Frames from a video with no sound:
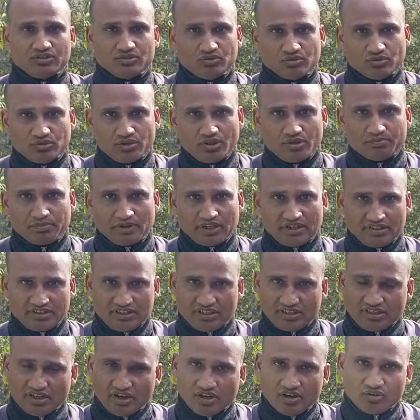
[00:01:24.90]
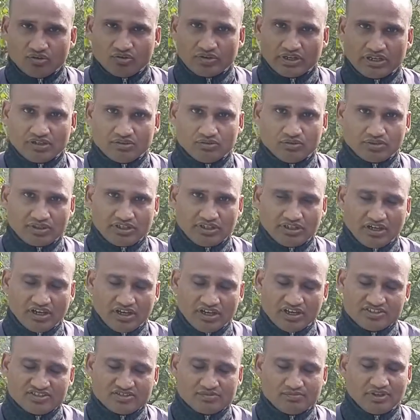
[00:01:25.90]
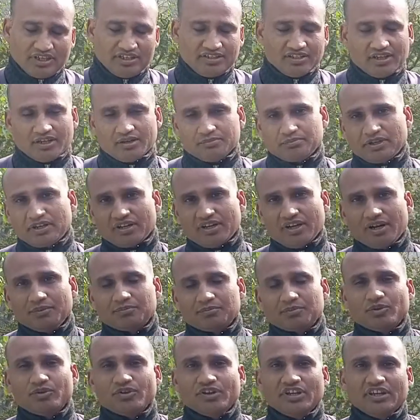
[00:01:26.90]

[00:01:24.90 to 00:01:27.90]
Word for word: की दूरी पर ये गांव है और आज मैं यहाँ पर आपको